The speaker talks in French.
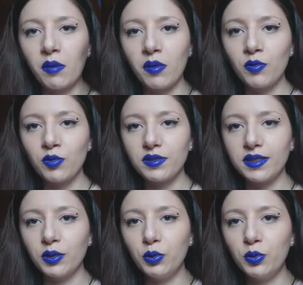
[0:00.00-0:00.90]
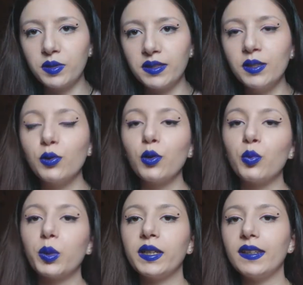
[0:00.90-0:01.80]
Ma maman s'est aussi
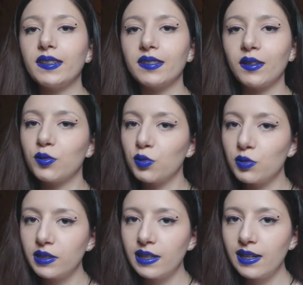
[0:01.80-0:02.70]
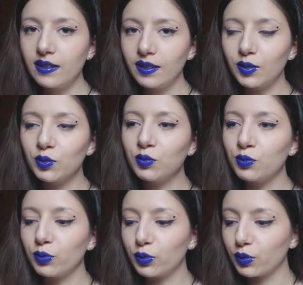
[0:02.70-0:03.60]
repris cette sauce-là,
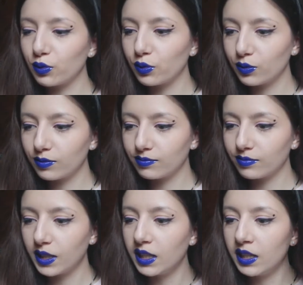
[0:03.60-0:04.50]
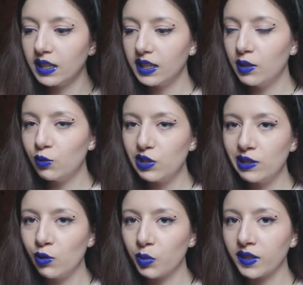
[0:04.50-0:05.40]
donc
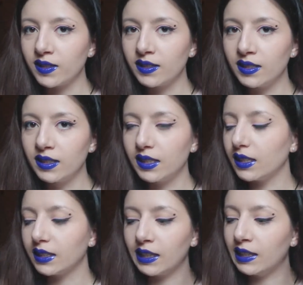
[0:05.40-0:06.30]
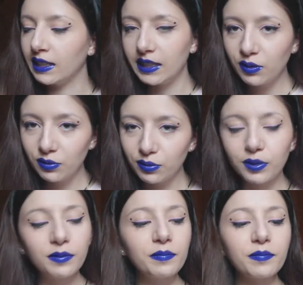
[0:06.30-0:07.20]
inutile de préciser qu'elle la kiffe.